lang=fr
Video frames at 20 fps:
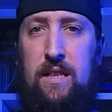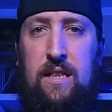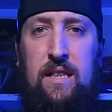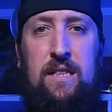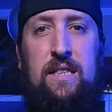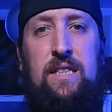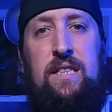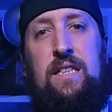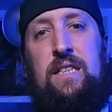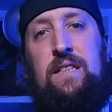
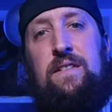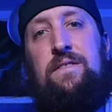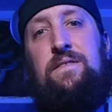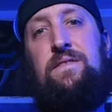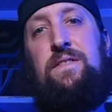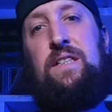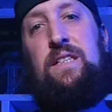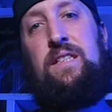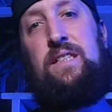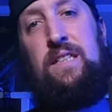et c'est
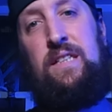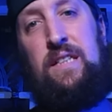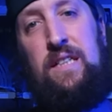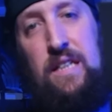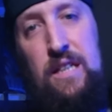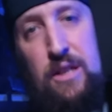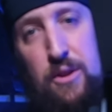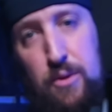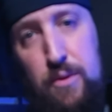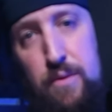fixé
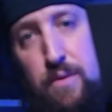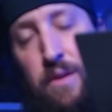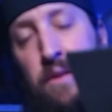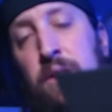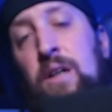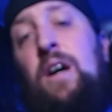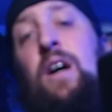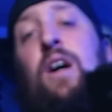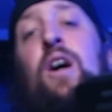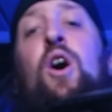et
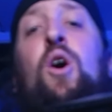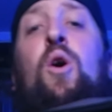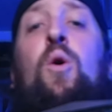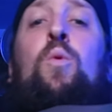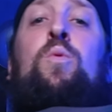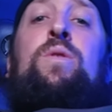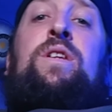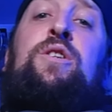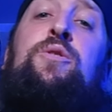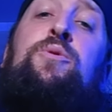devant
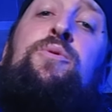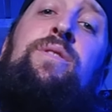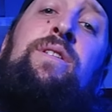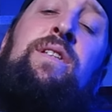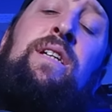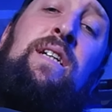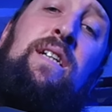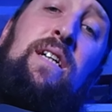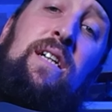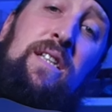on a
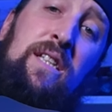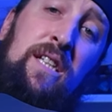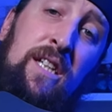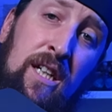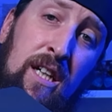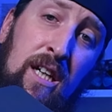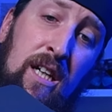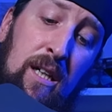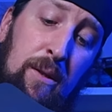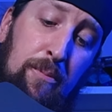juste à
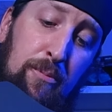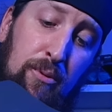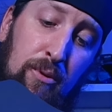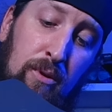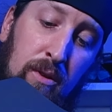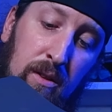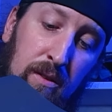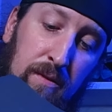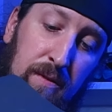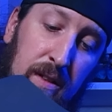tirer
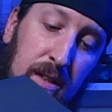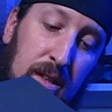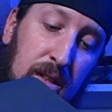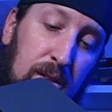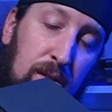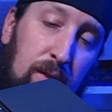pour enlever